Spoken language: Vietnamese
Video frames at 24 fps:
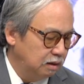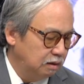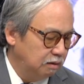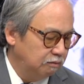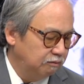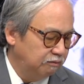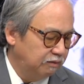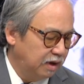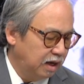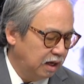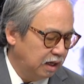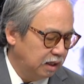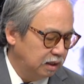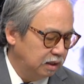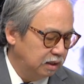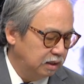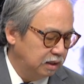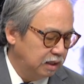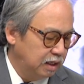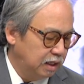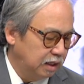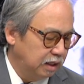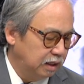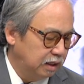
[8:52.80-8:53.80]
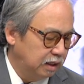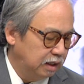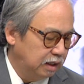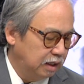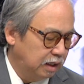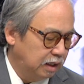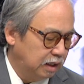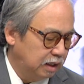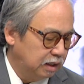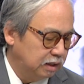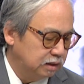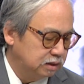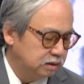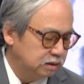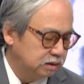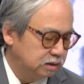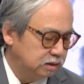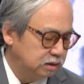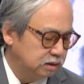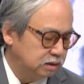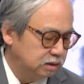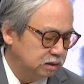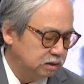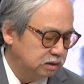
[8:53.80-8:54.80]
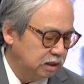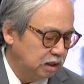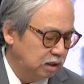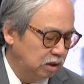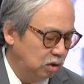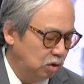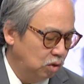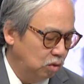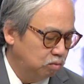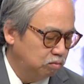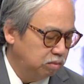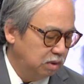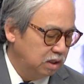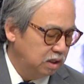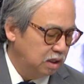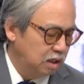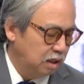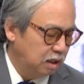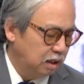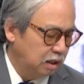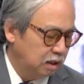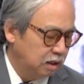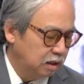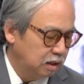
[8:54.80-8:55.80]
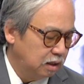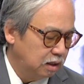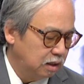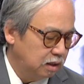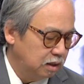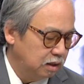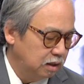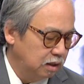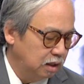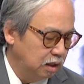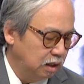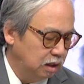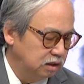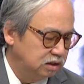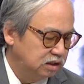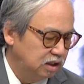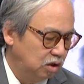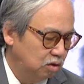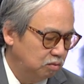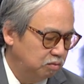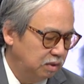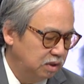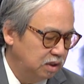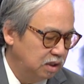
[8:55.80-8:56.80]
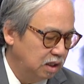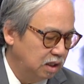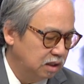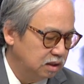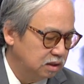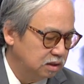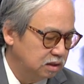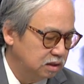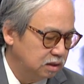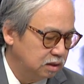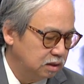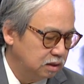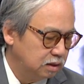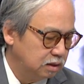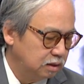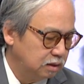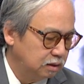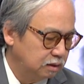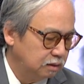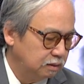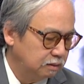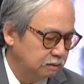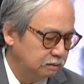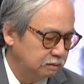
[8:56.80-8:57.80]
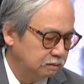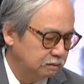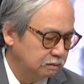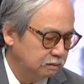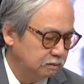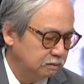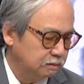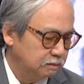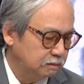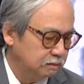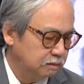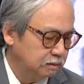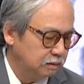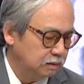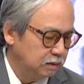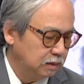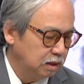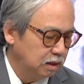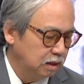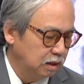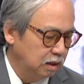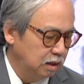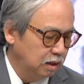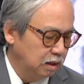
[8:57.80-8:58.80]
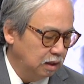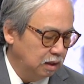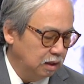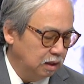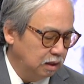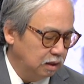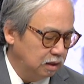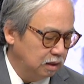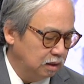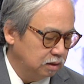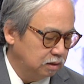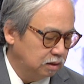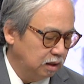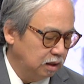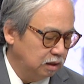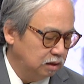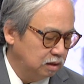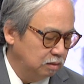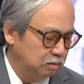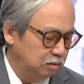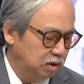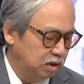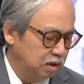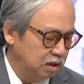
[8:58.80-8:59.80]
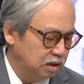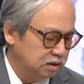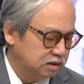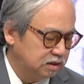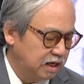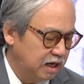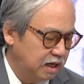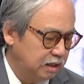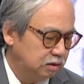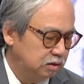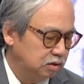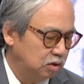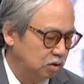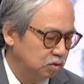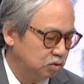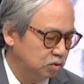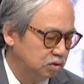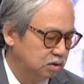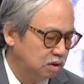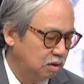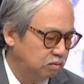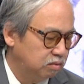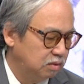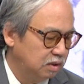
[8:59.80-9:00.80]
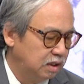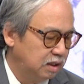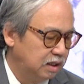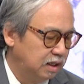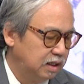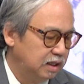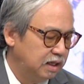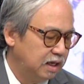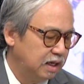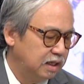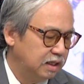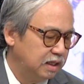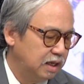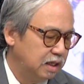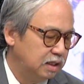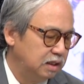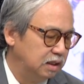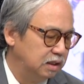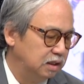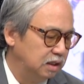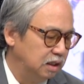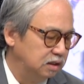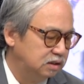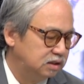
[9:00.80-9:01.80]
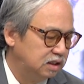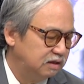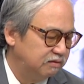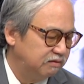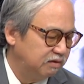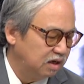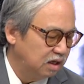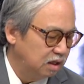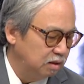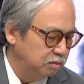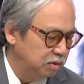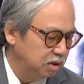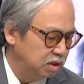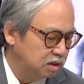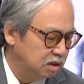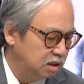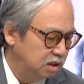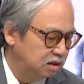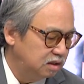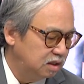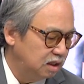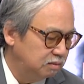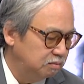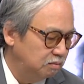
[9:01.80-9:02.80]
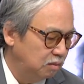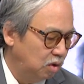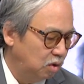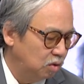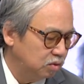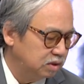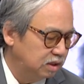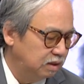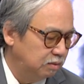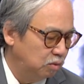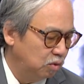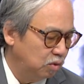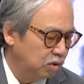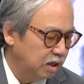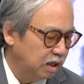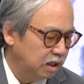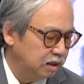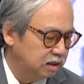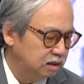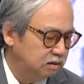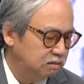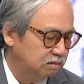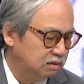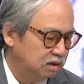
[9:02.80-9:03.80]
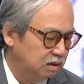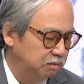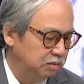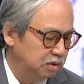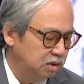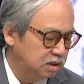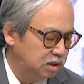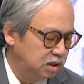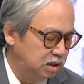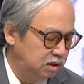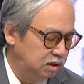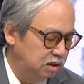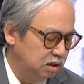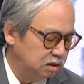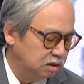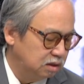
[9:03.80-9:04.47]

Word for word: và người này à, sanh lúc mấy giờ? Nữ. Nữ sanh lúc mấy giờ? Dạ tỷ á giờ tỳ từ 10 giờ sáng rồi tôi đọc à, lắng nghe nhá người nữ sinh vào ngày dạ. 19 tháng 1 năm 1959 giờ